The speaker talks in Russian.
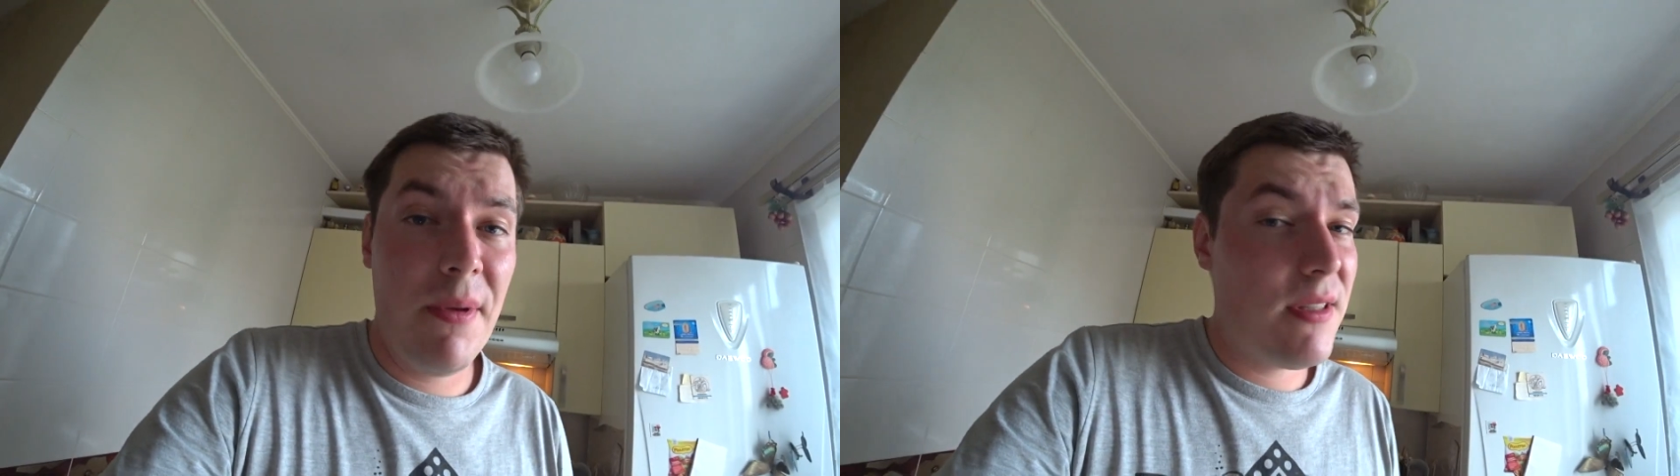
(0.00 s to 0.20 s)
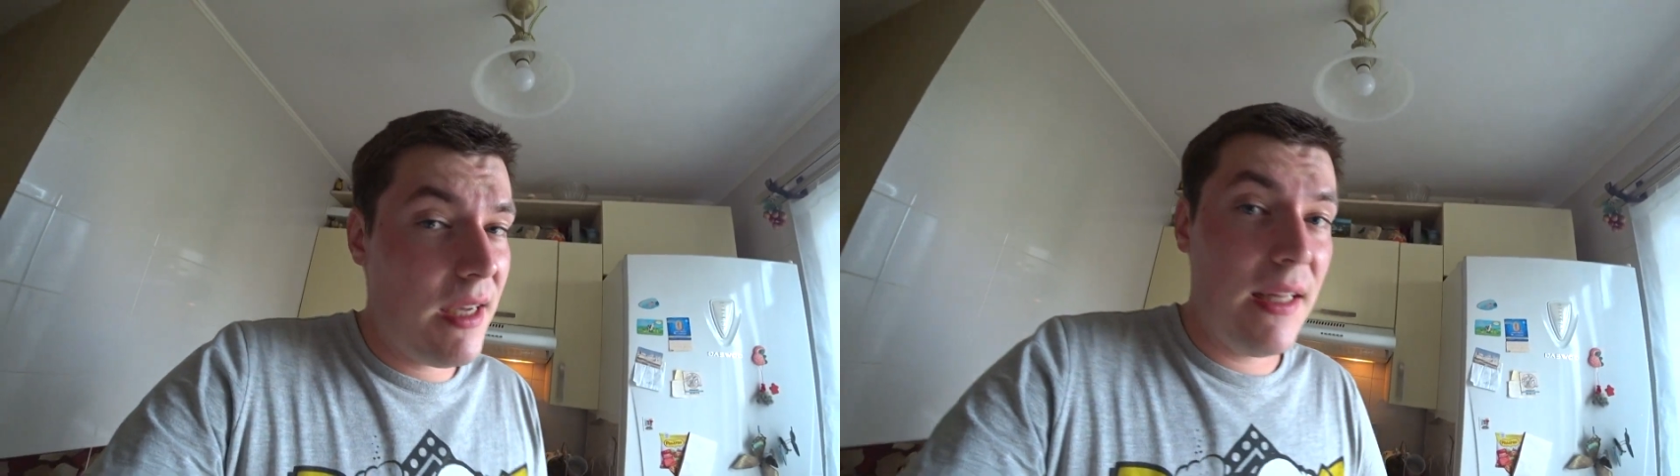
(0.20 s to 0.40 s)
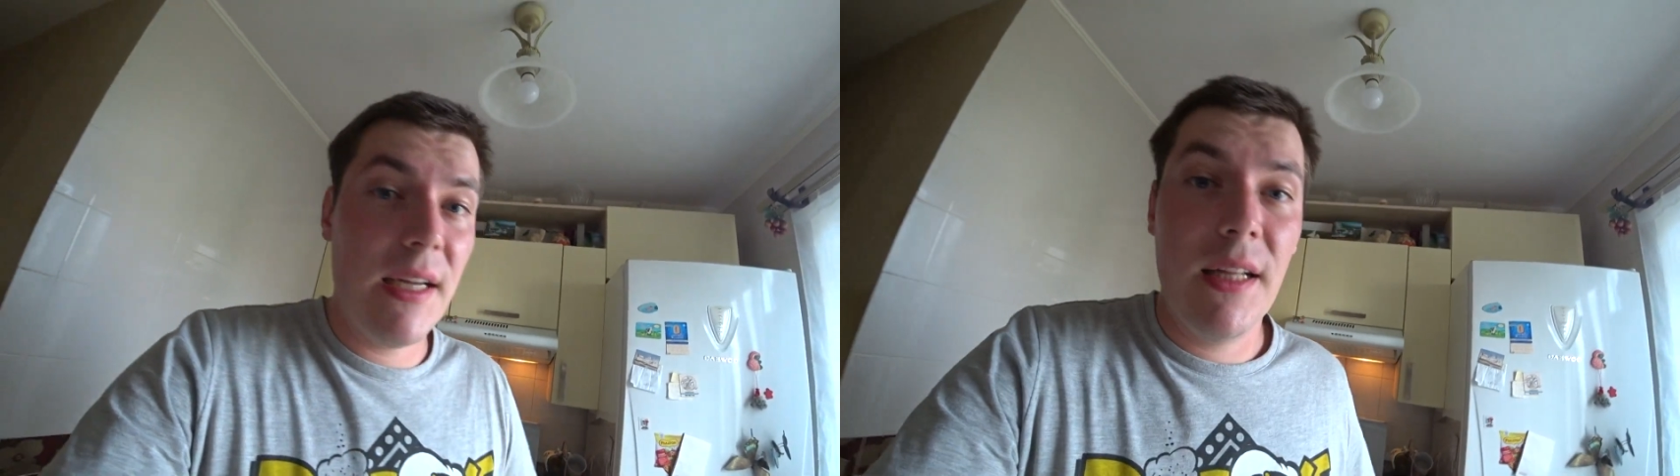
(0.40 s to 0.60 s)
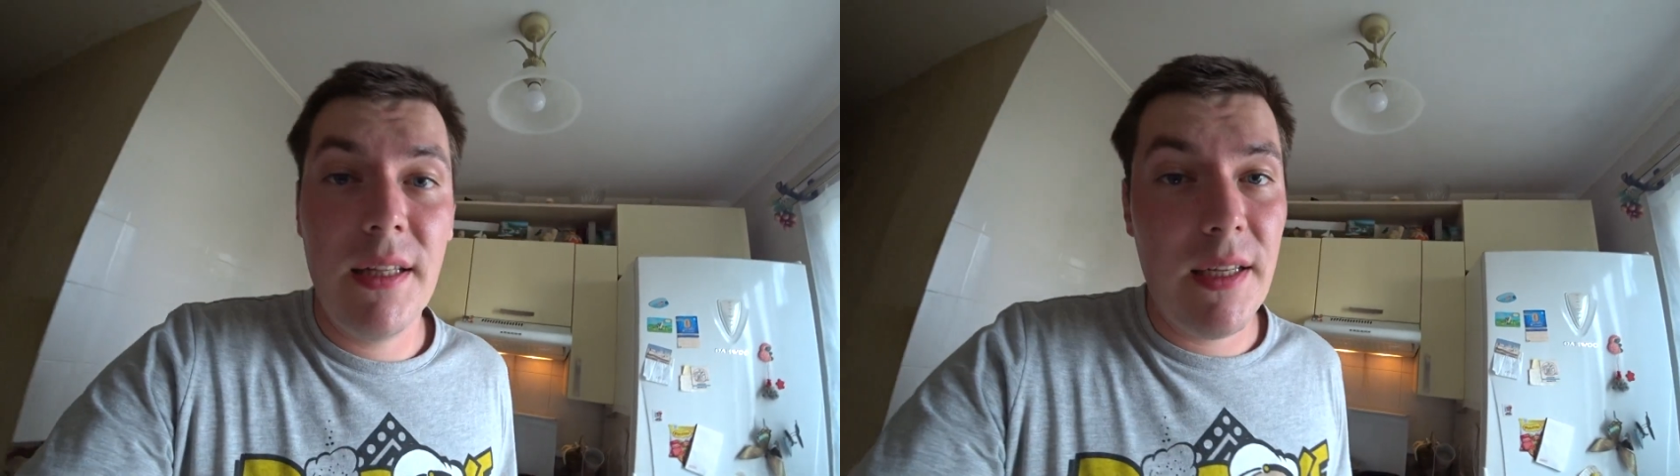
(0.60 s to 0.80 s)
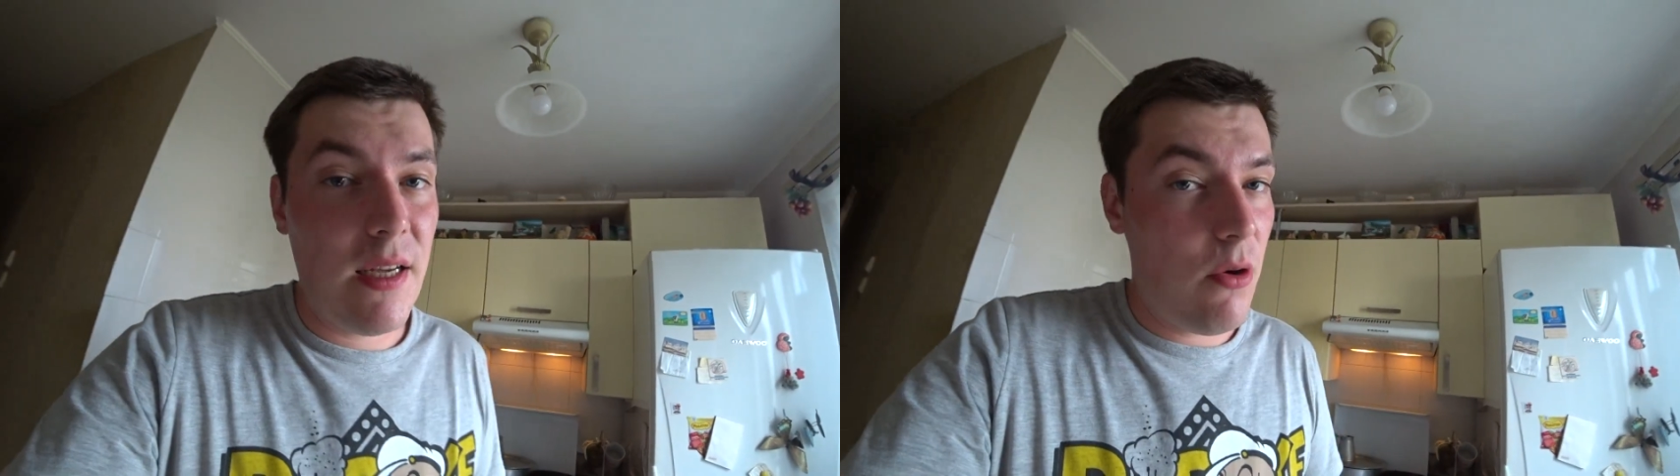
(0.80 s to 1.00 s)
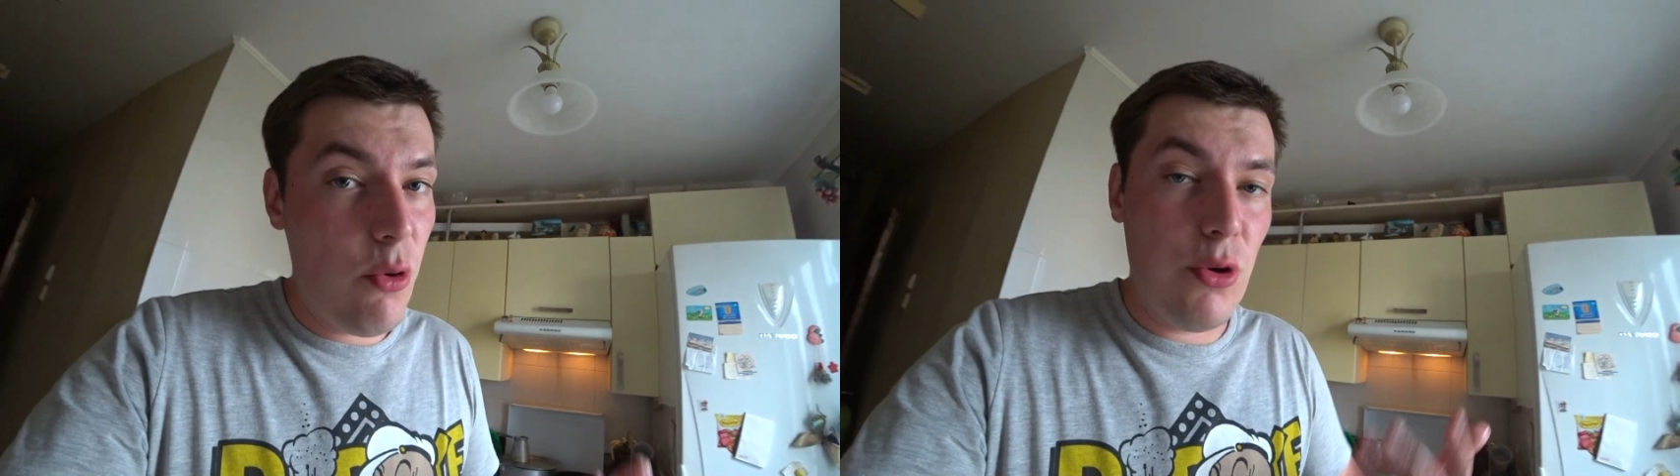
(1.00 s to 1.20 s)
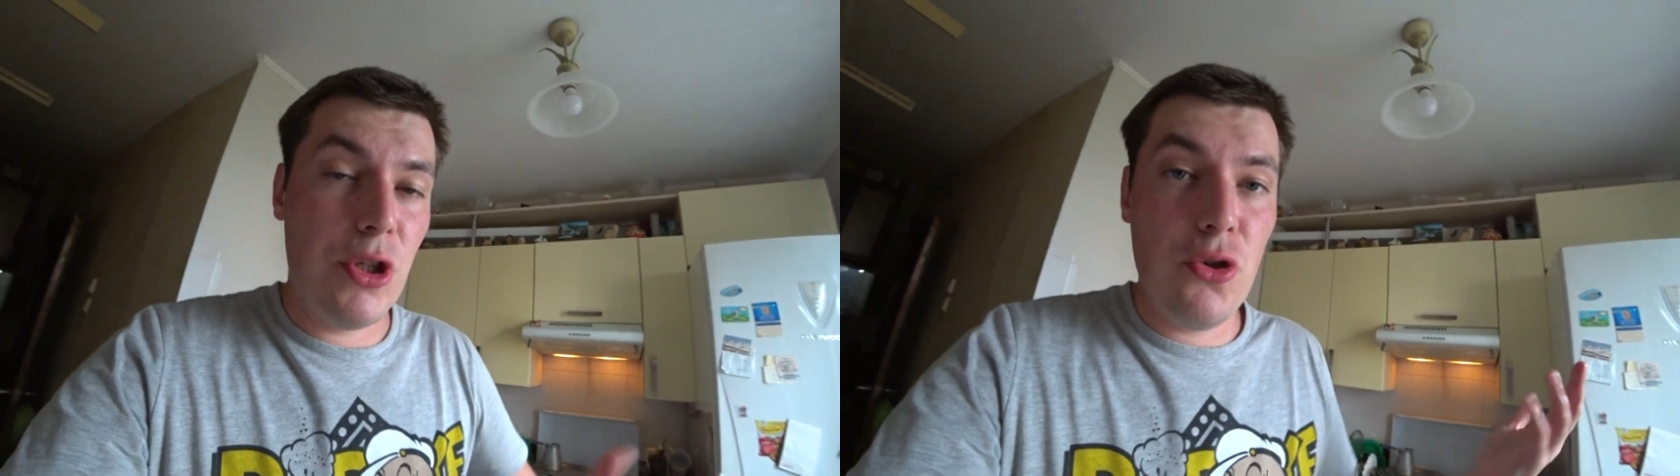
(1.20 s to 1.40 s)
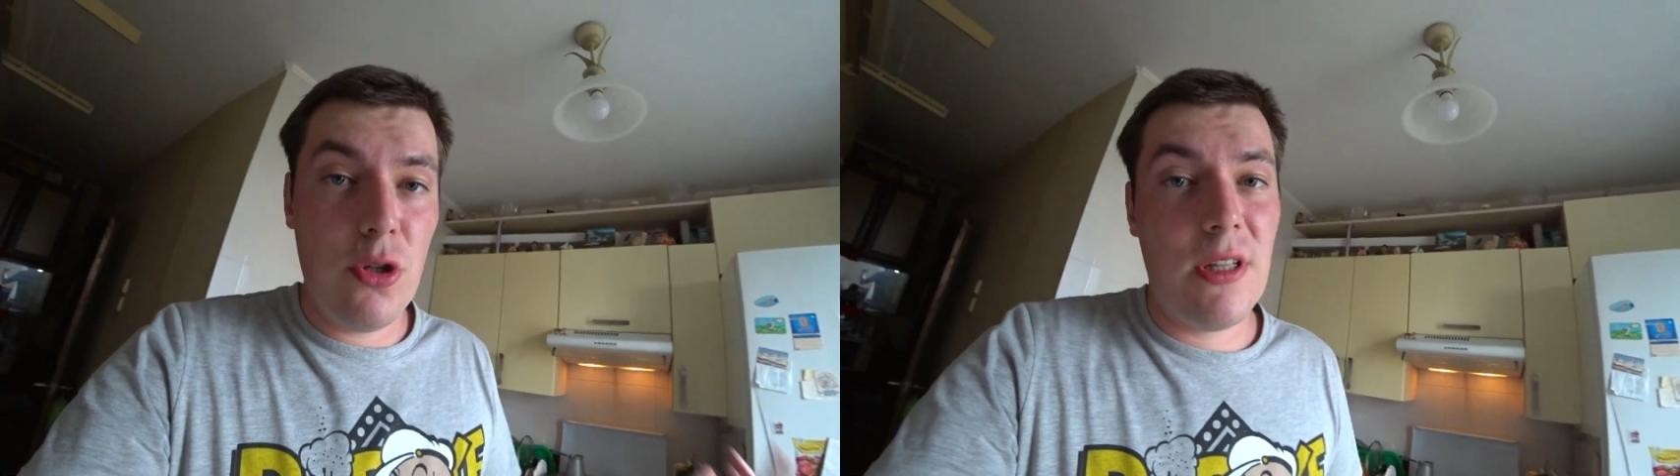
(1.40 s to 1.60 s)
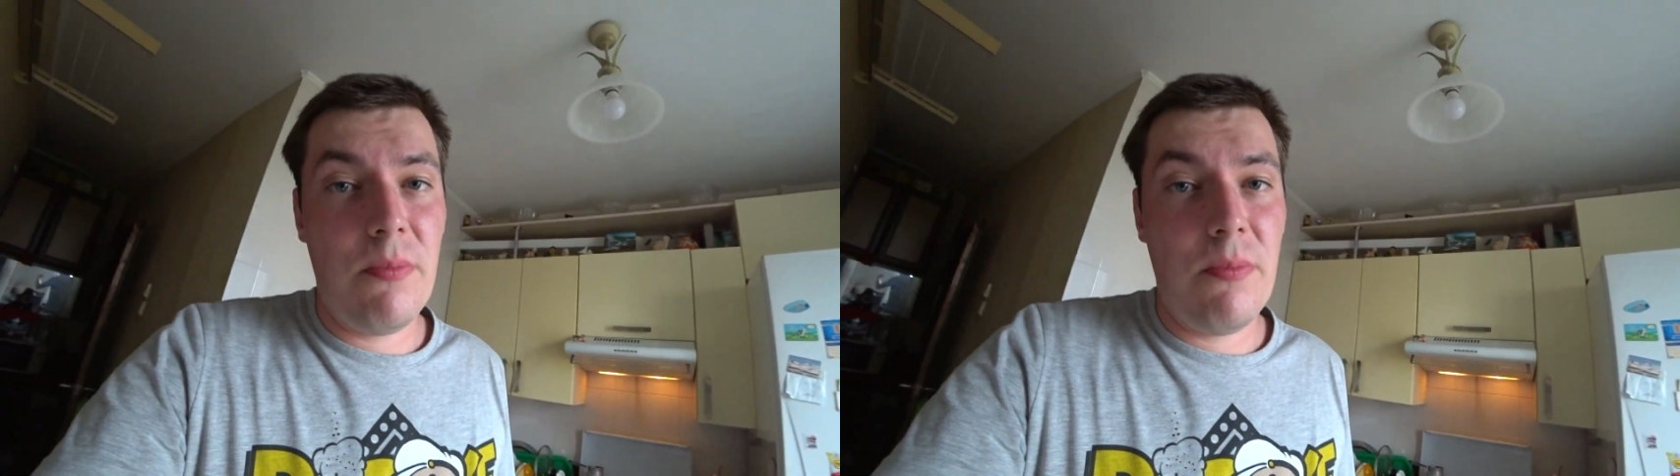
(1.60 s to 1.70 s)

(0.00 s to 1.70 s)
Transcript: секонд-хенды очень жестко